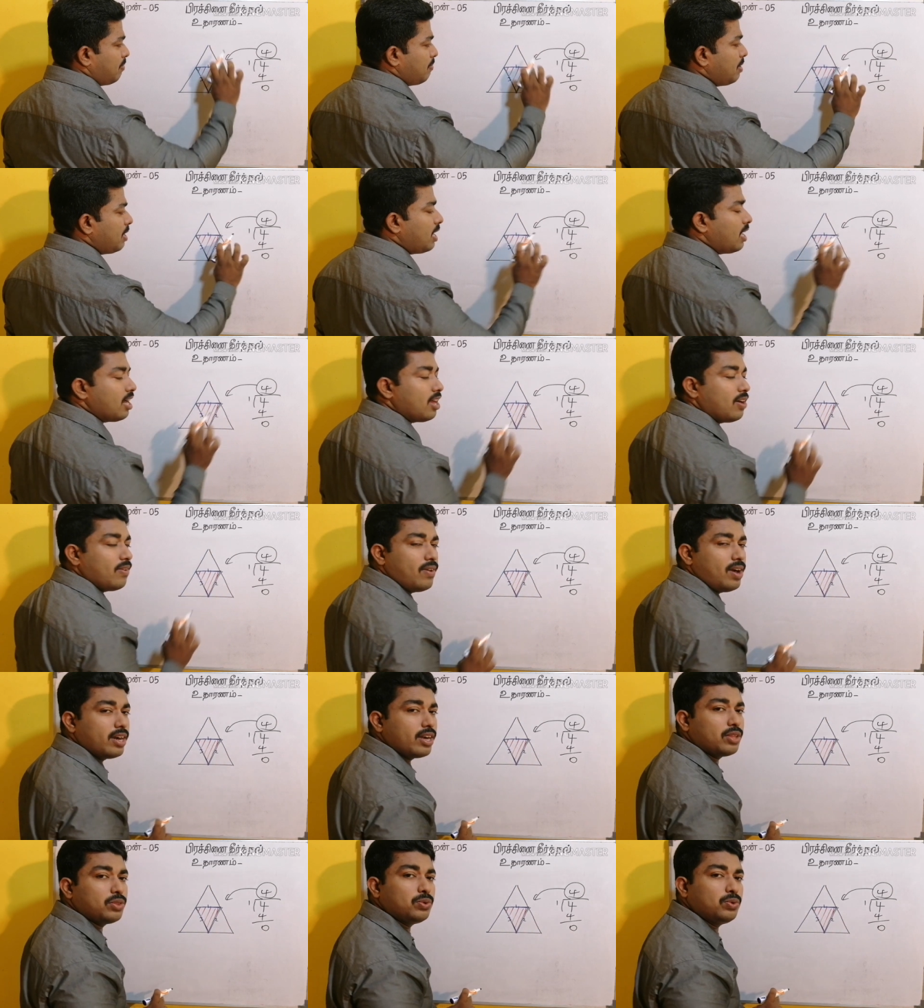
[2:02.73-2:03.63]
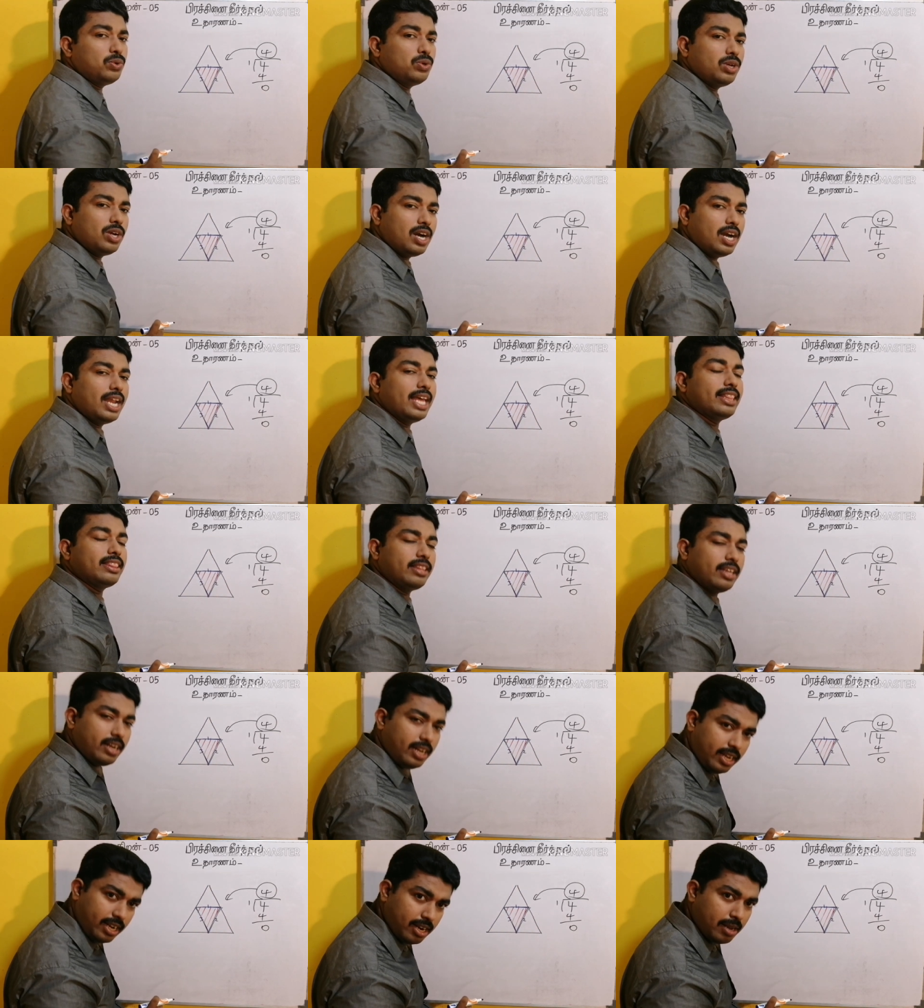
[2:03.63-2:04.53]
சம அளவான துண்டுகள்
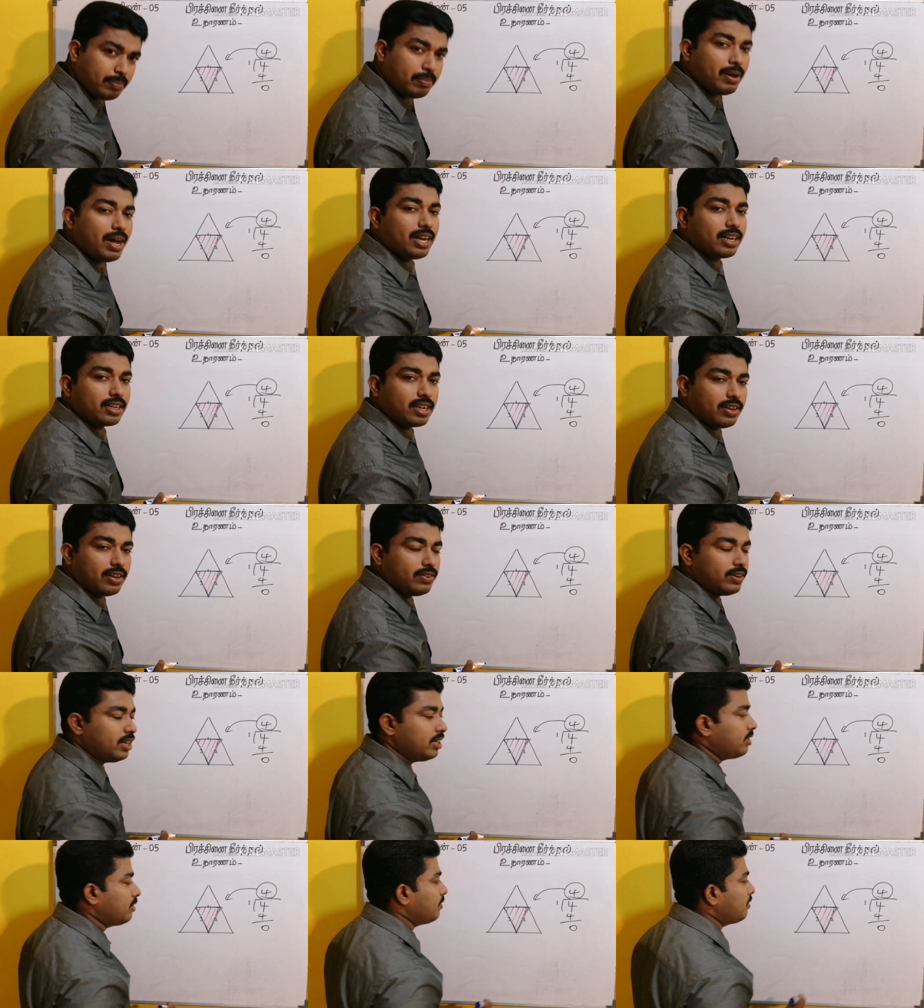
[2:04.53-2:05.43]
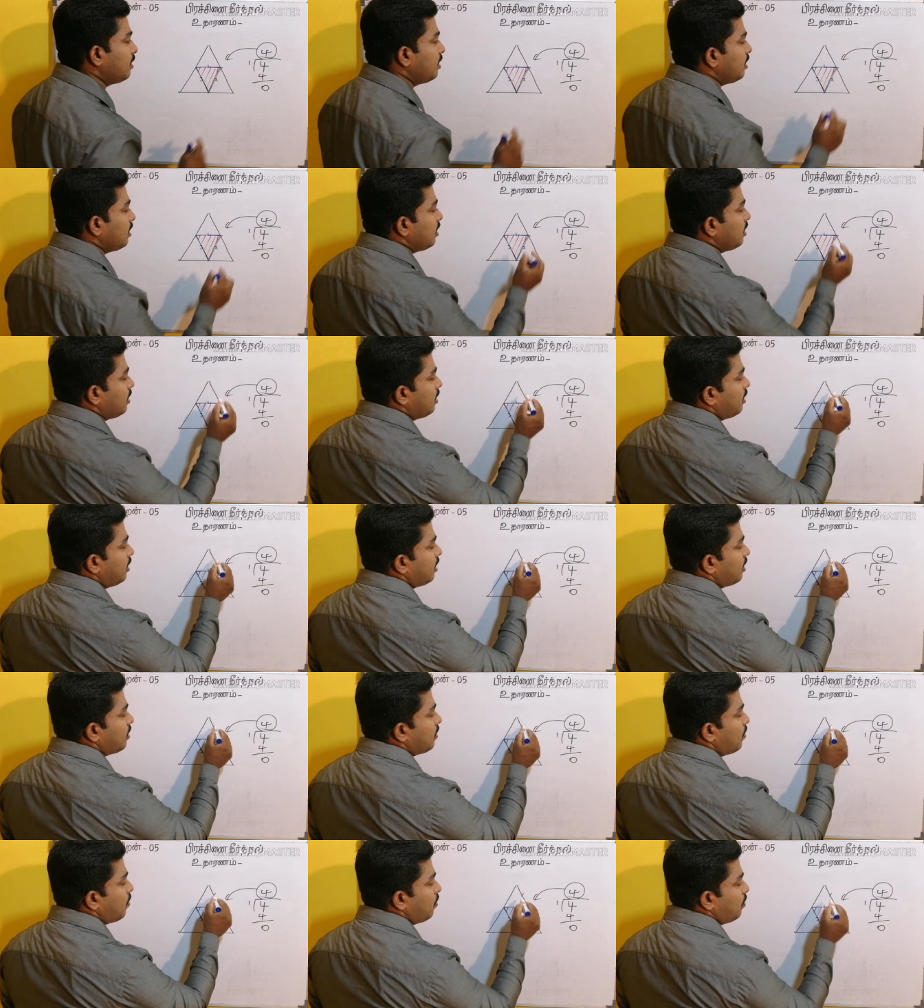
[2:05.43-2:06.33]
எத்தனை என பார்க்க வேண்டும்
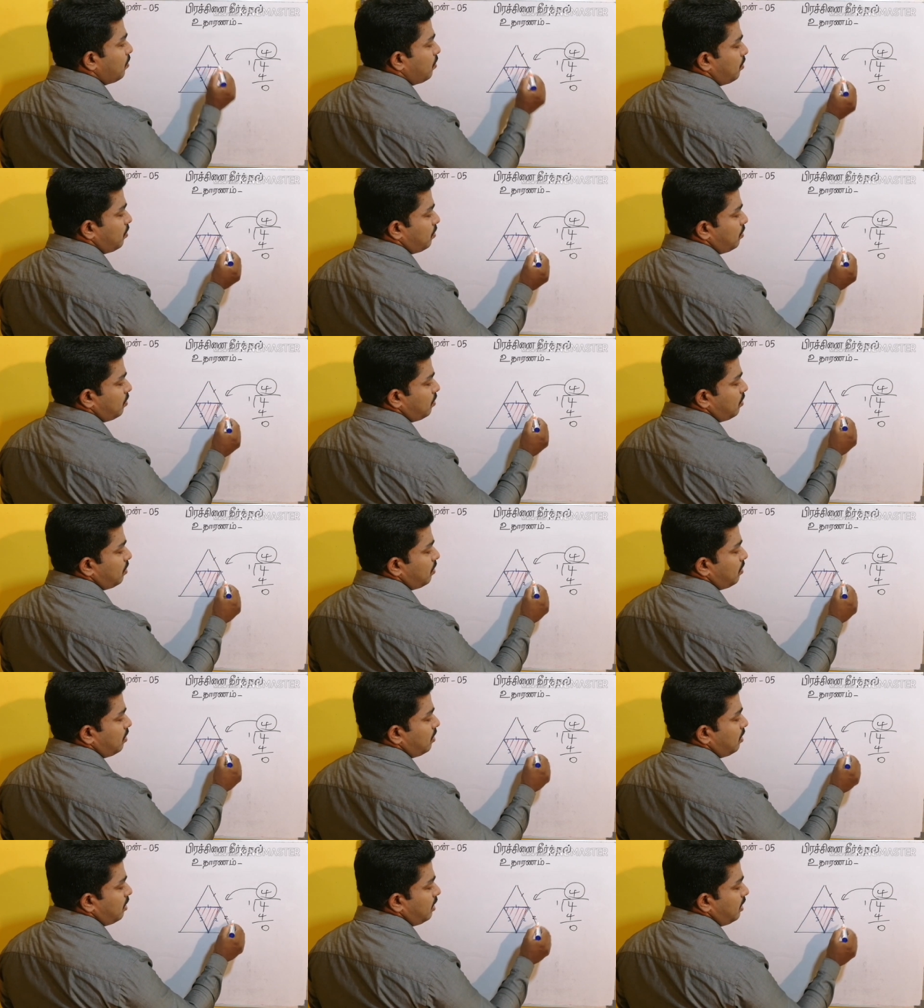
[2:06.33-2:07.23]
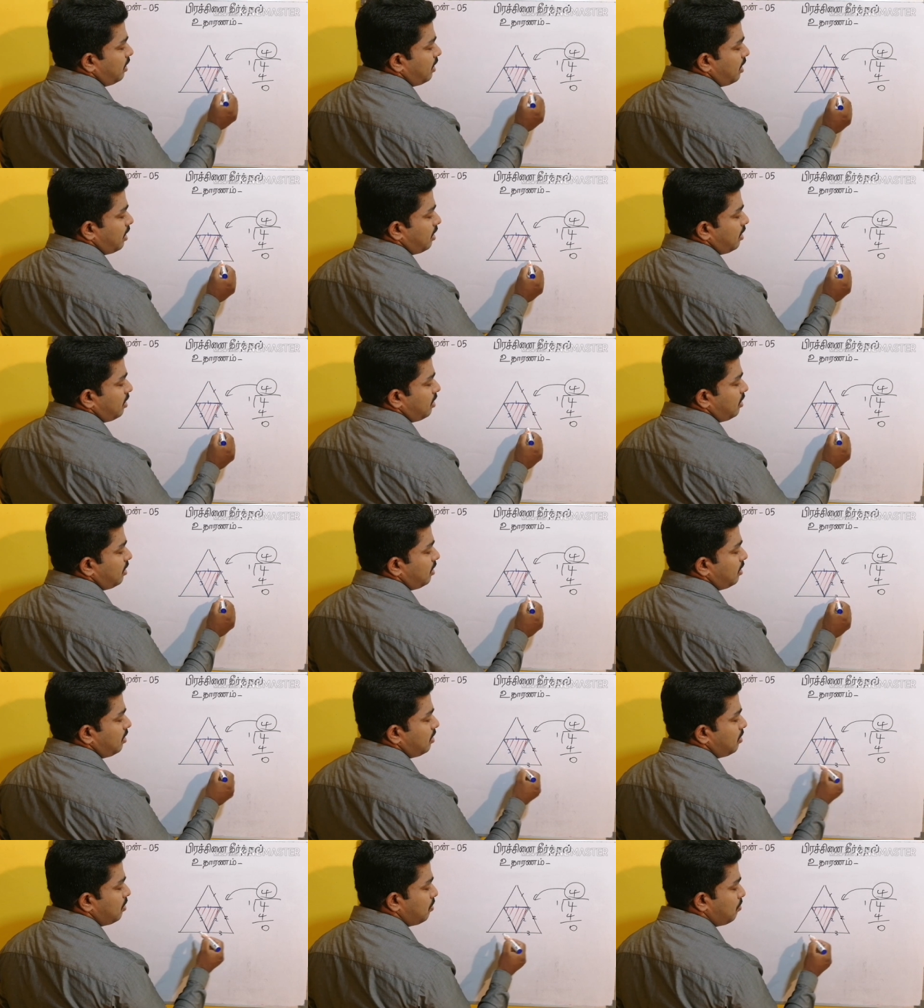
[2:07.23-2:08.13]
இங்கு ஒன்று இரண்டு
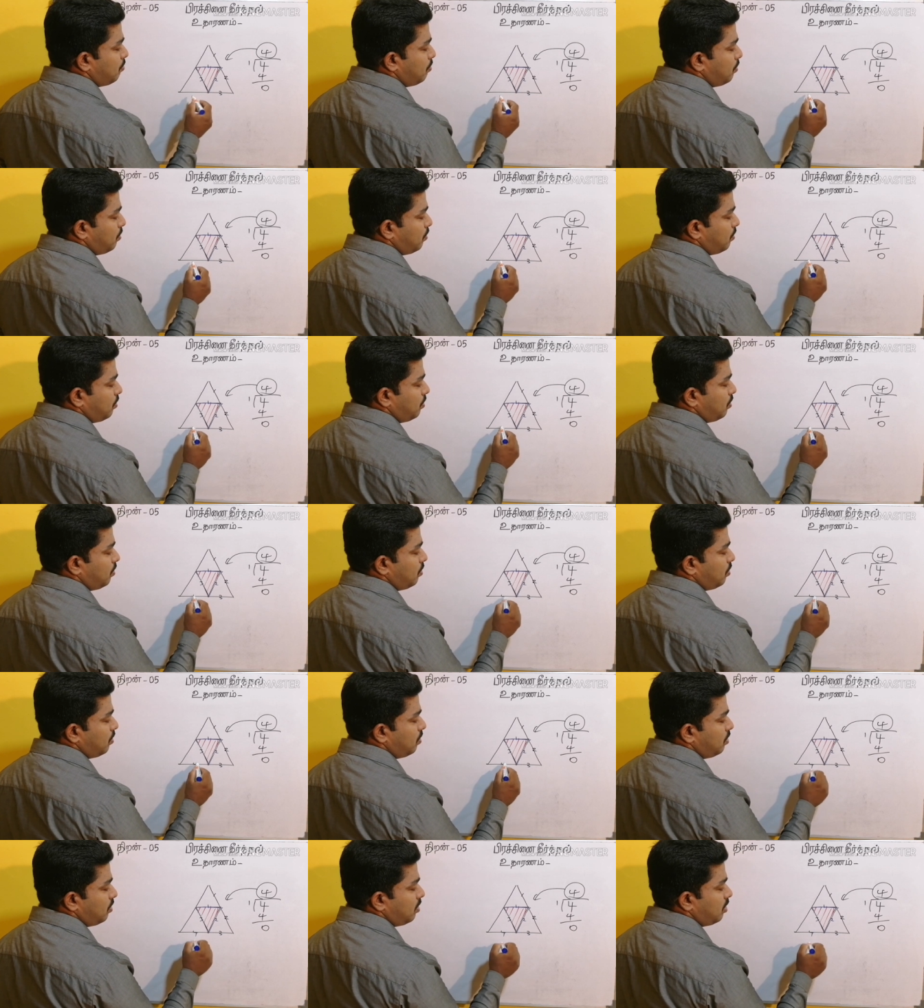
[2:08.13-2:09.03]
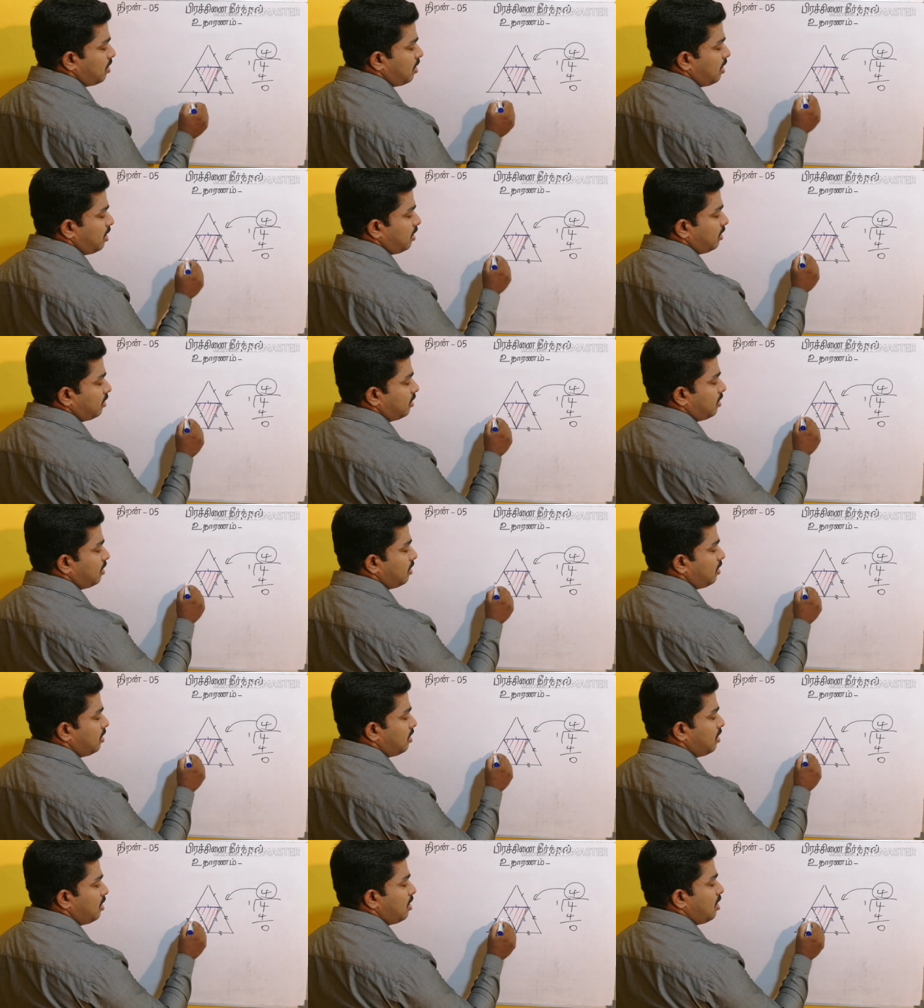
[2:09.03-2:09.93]
மூன்று நான்கு